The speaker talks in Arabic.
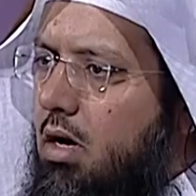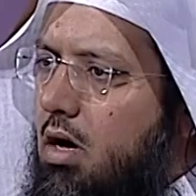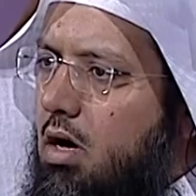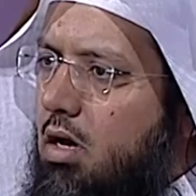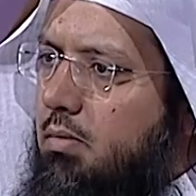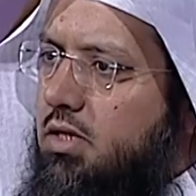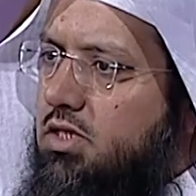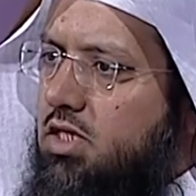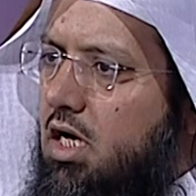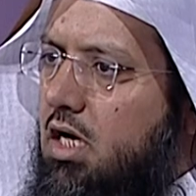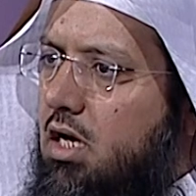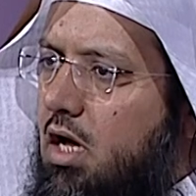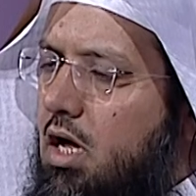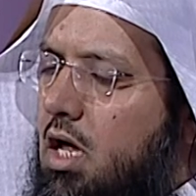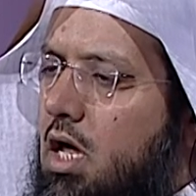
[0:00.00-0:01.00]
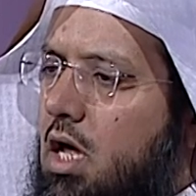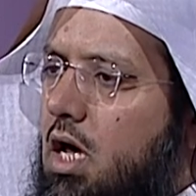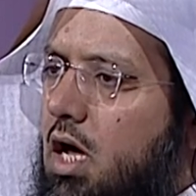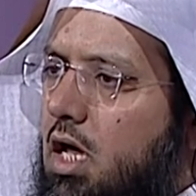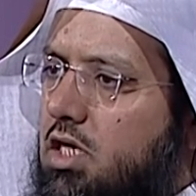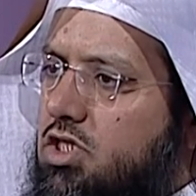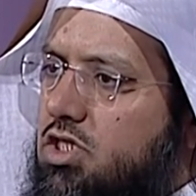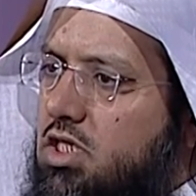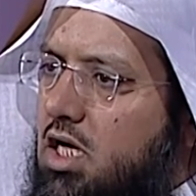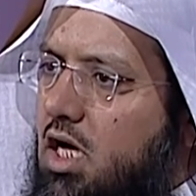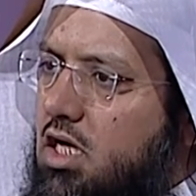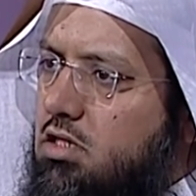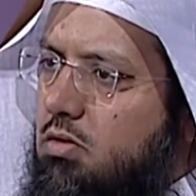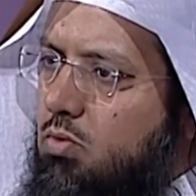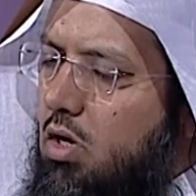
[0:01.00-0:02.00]
قال من جعل
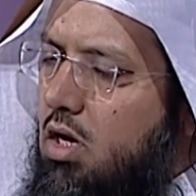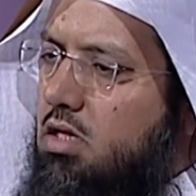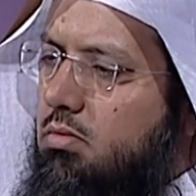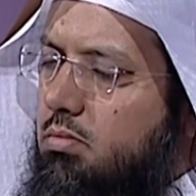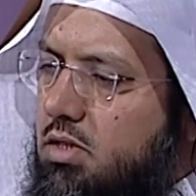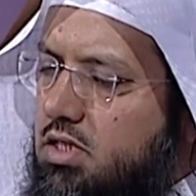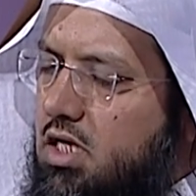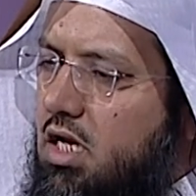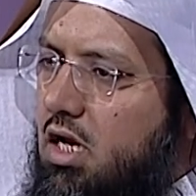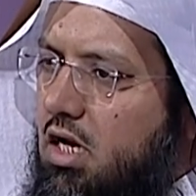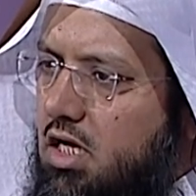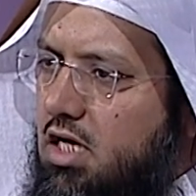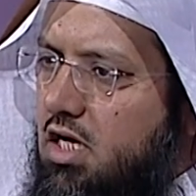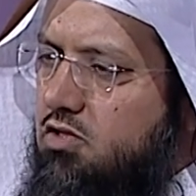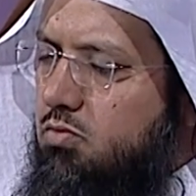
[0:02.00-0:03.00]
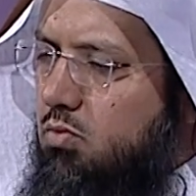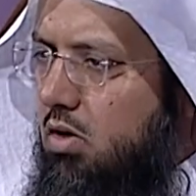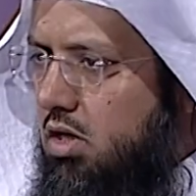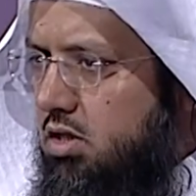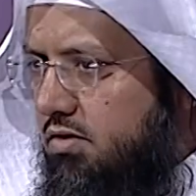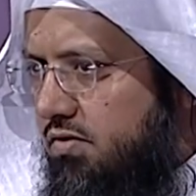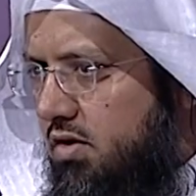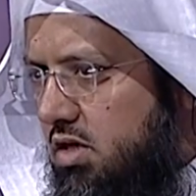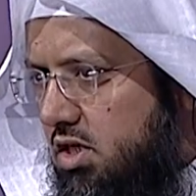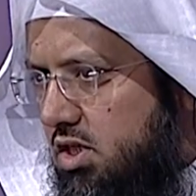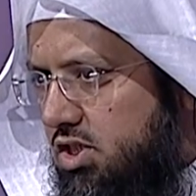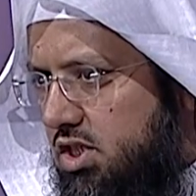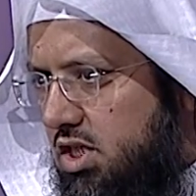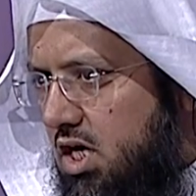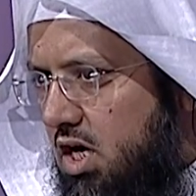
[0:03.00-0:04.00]
الاجتهاد مراد من جعل القياس مرادفا
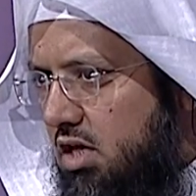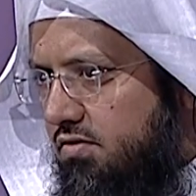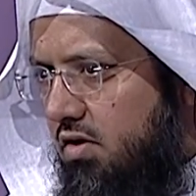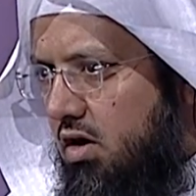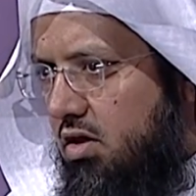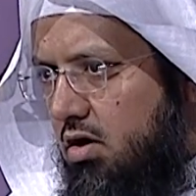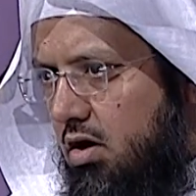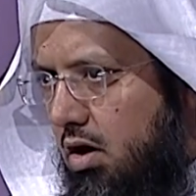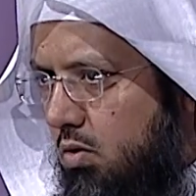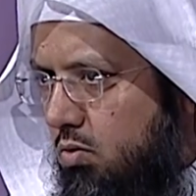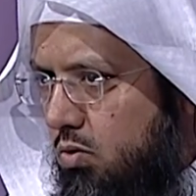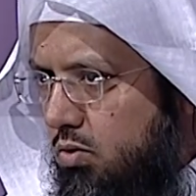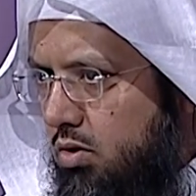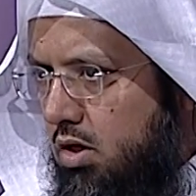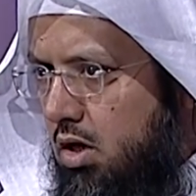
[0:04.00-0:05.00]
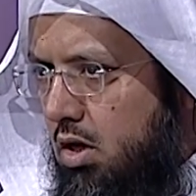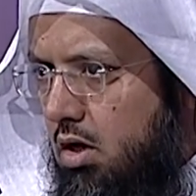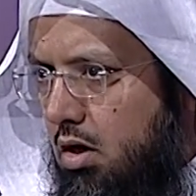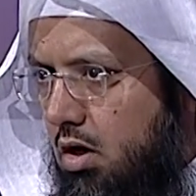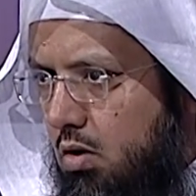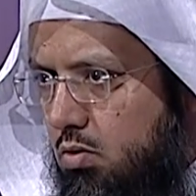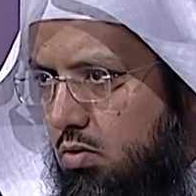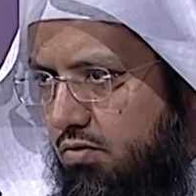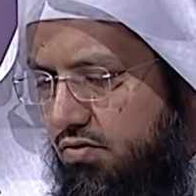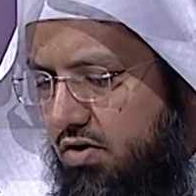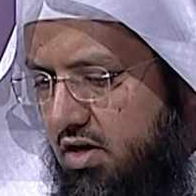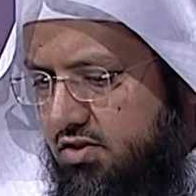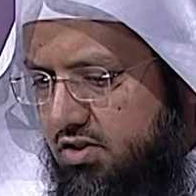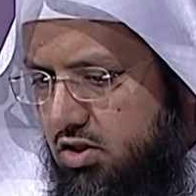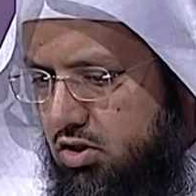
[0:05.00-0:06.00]
للاجتهاد فهذا قول قول
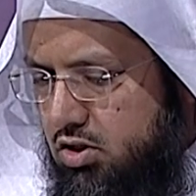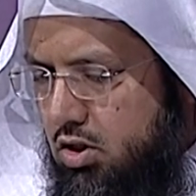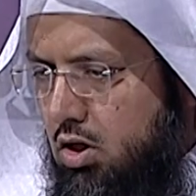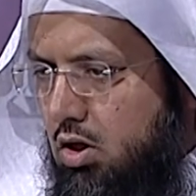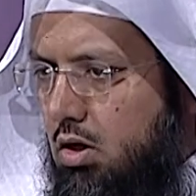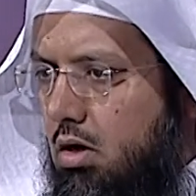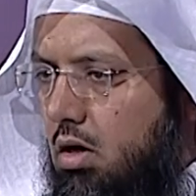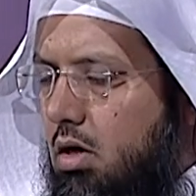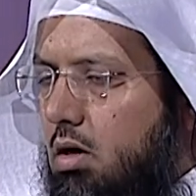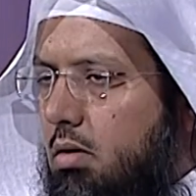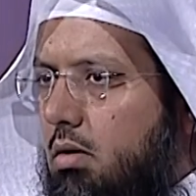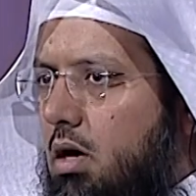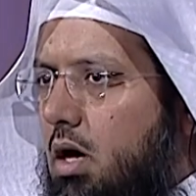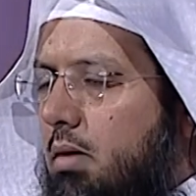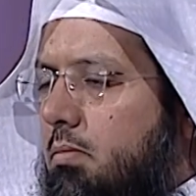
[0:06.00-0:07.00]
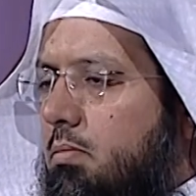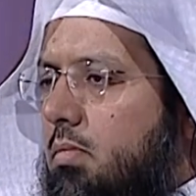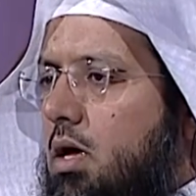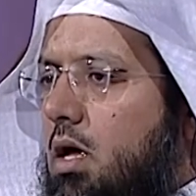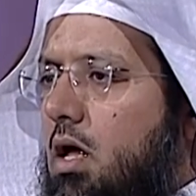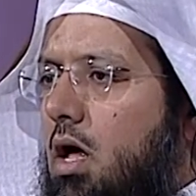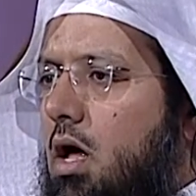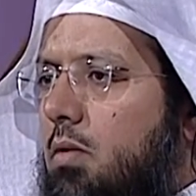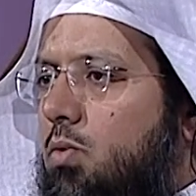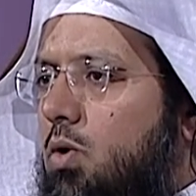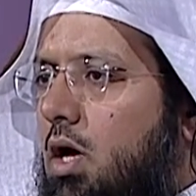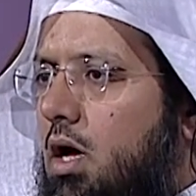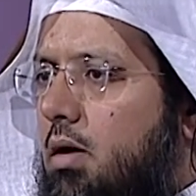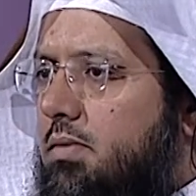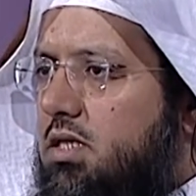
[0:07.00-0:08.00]
فاسد آه، أما أبو
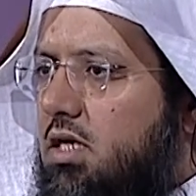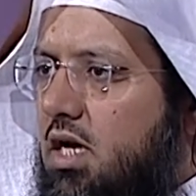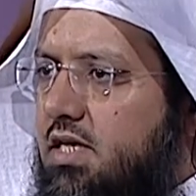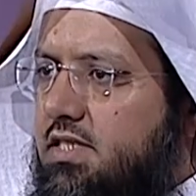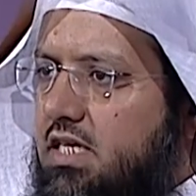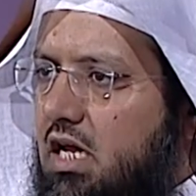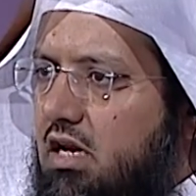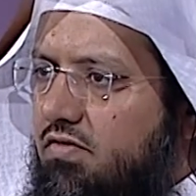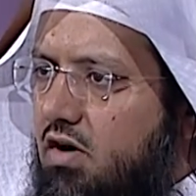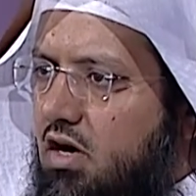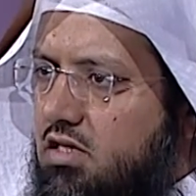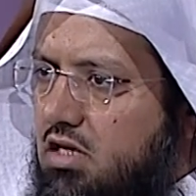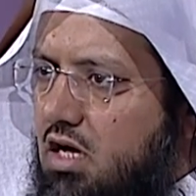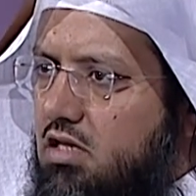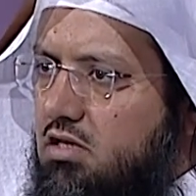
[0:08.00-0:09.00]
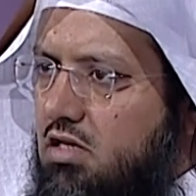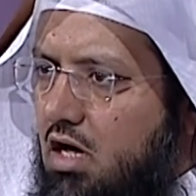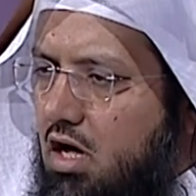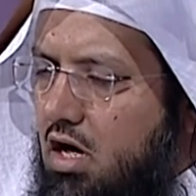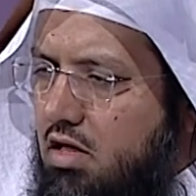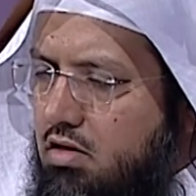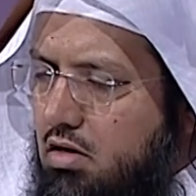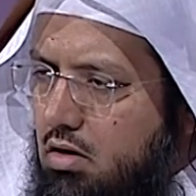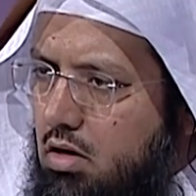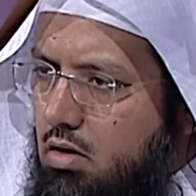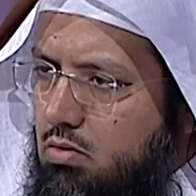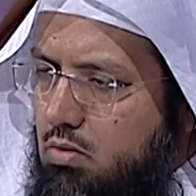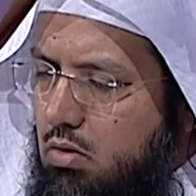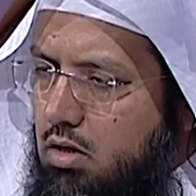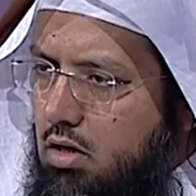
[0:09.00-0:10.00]
حامد الغزالي فقد خطأ هذا
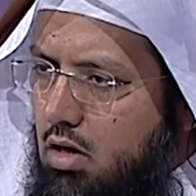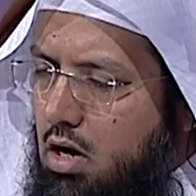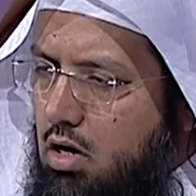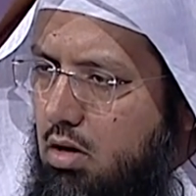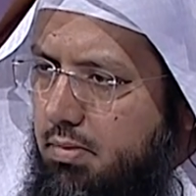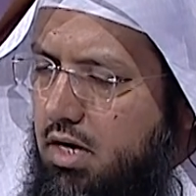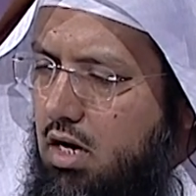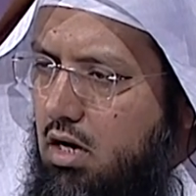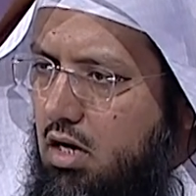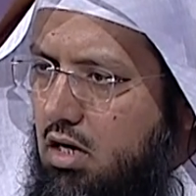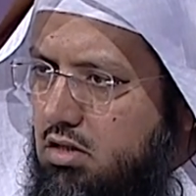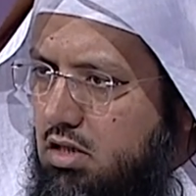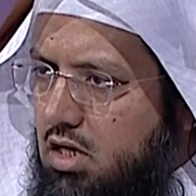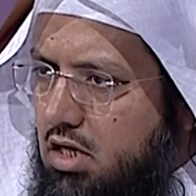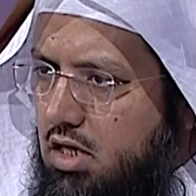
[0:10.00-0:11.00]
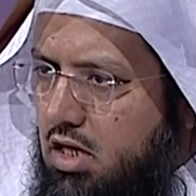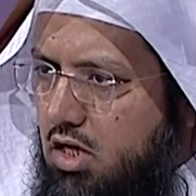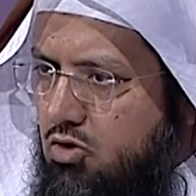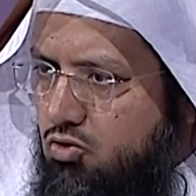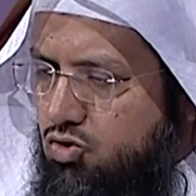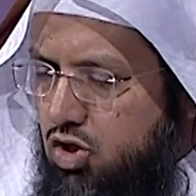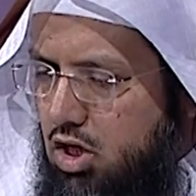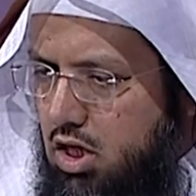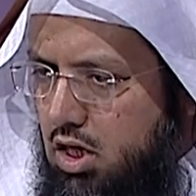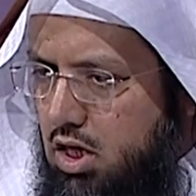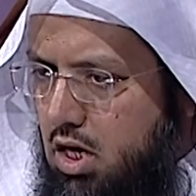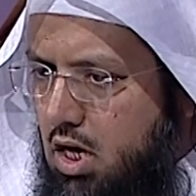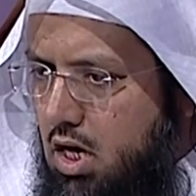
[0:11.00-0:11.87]
القول وأن قال من الخطأ أن يجعل